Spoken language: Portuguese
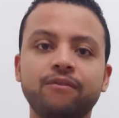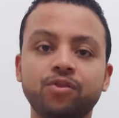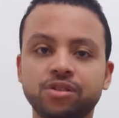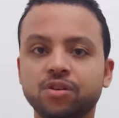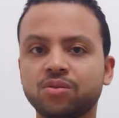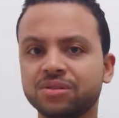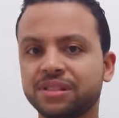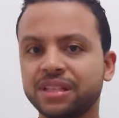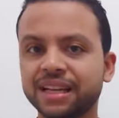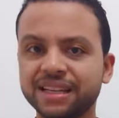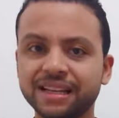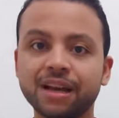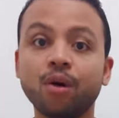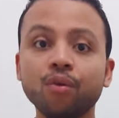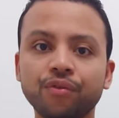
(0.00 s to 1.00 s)
você consegue
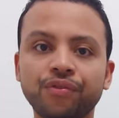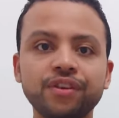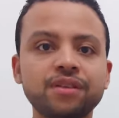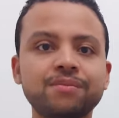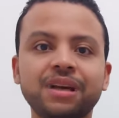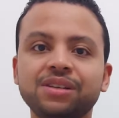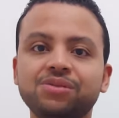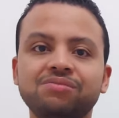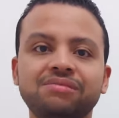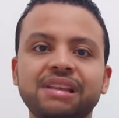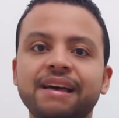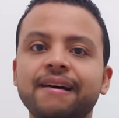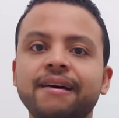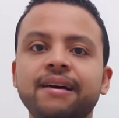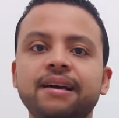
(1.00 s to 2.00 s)
ainda né, ouvir, mas não
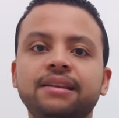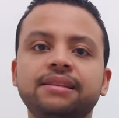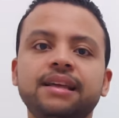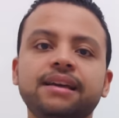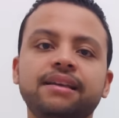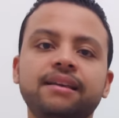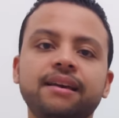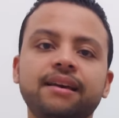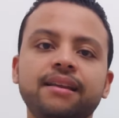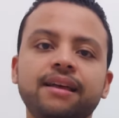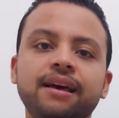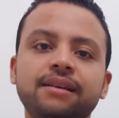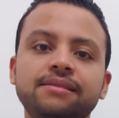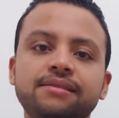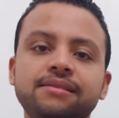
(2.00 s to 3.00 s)
tá
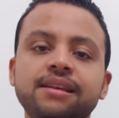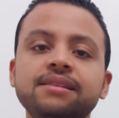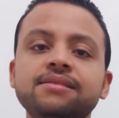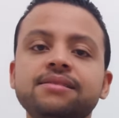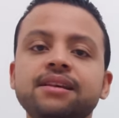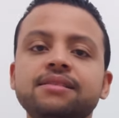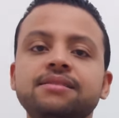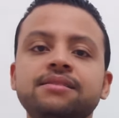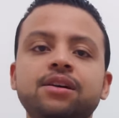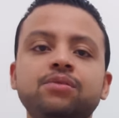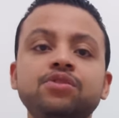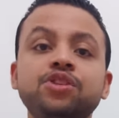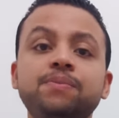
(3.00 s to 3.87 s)
naquela sensação,